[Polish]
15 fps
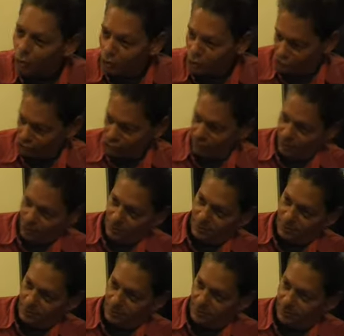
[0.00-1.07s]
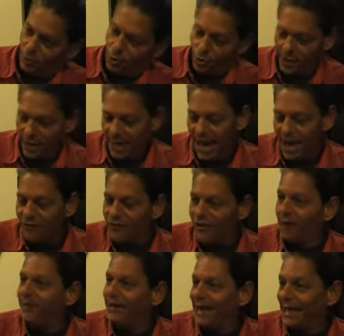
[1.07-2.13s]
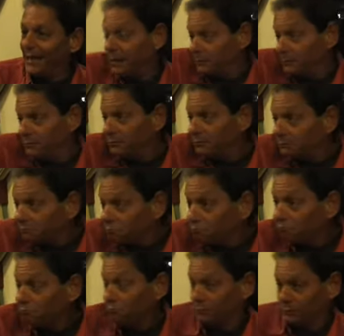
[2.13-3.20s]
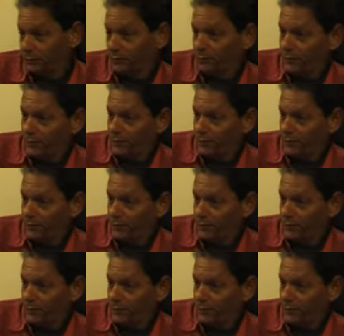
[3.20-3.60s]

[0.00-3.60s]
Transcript: nie tylko z powodu choroby, choć nie wiem, czy Fidel wróci do władzy.